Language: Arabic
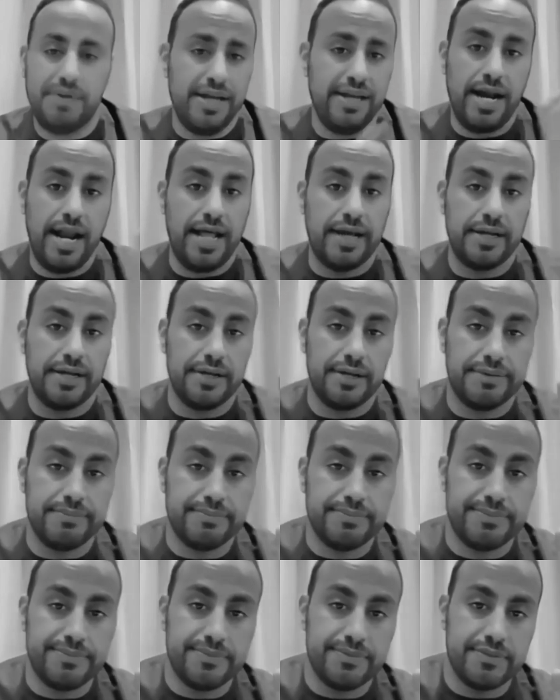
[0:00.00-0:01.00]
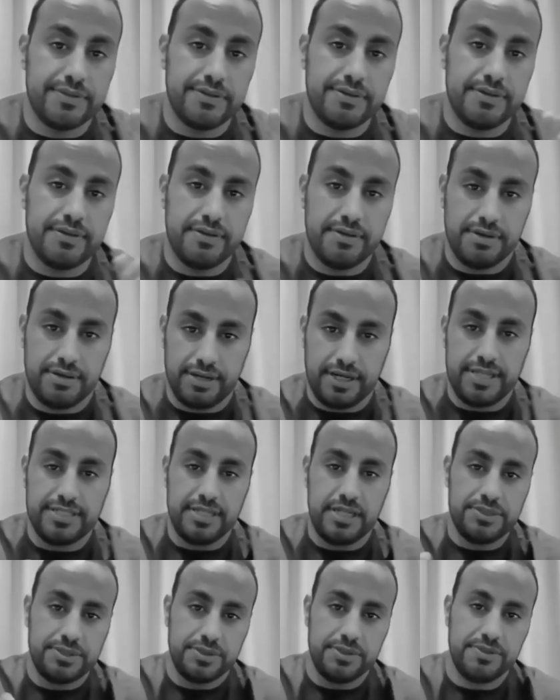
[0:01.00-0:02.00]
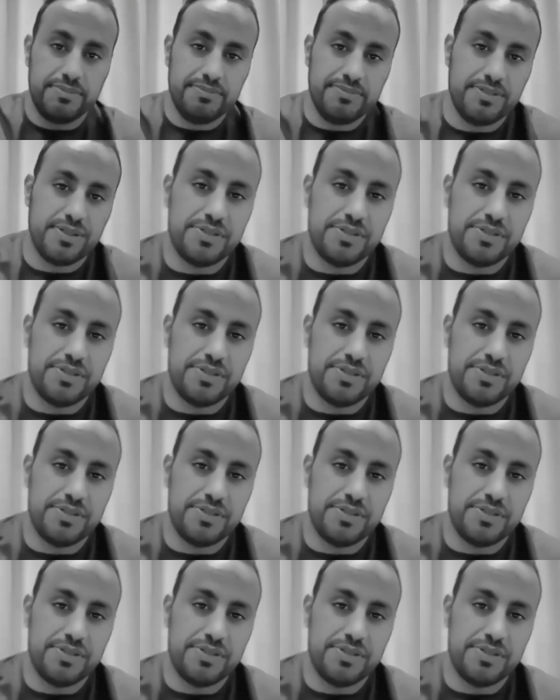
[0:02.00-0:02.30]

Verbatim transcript: عين العقل راسلتهم